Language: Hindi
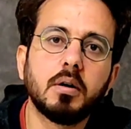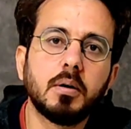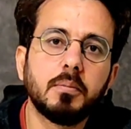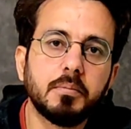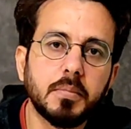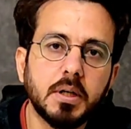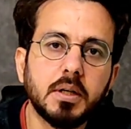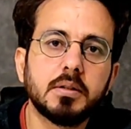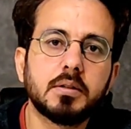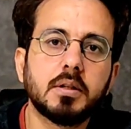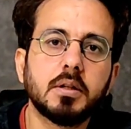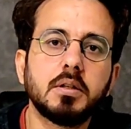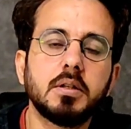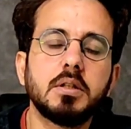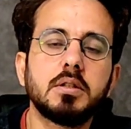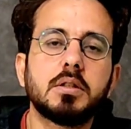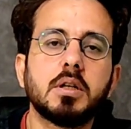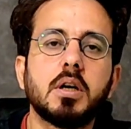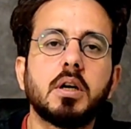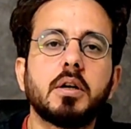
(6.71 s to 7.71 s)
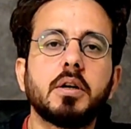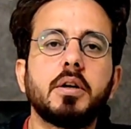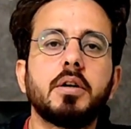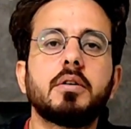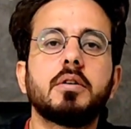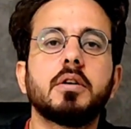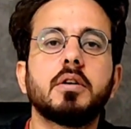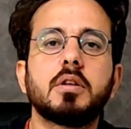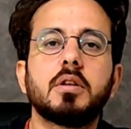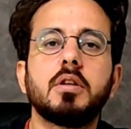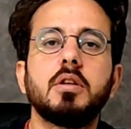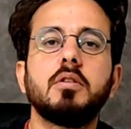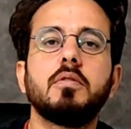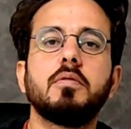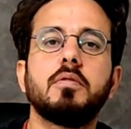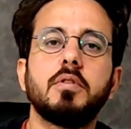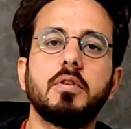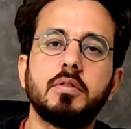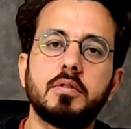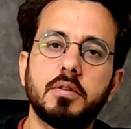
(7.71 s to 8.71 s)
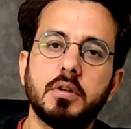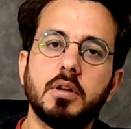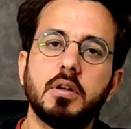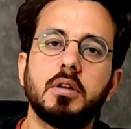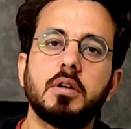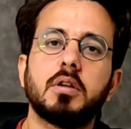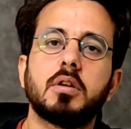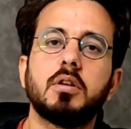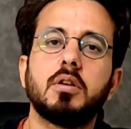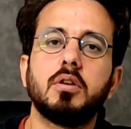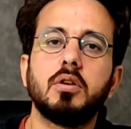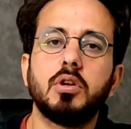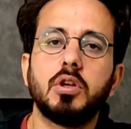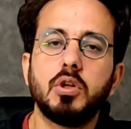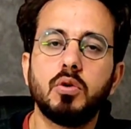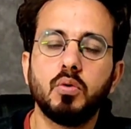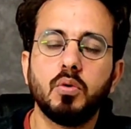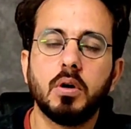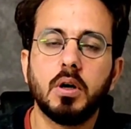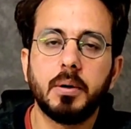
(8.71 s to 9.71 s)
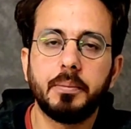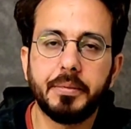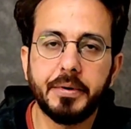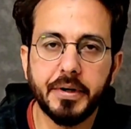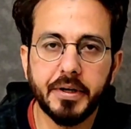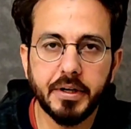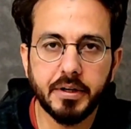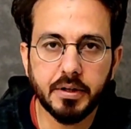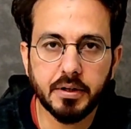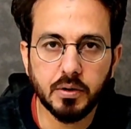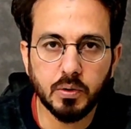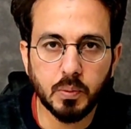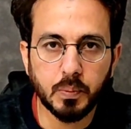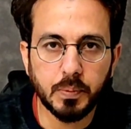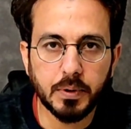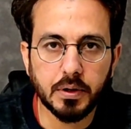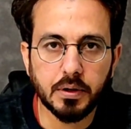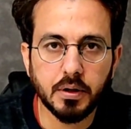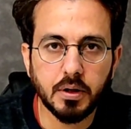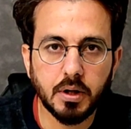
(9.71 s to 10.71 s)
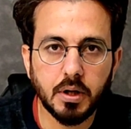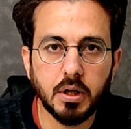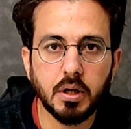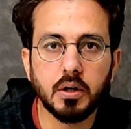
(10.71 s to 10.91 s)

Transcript: हम बात करने जा रहे हैं टर्की वीज़ा न्यू अपडेट के ऊपर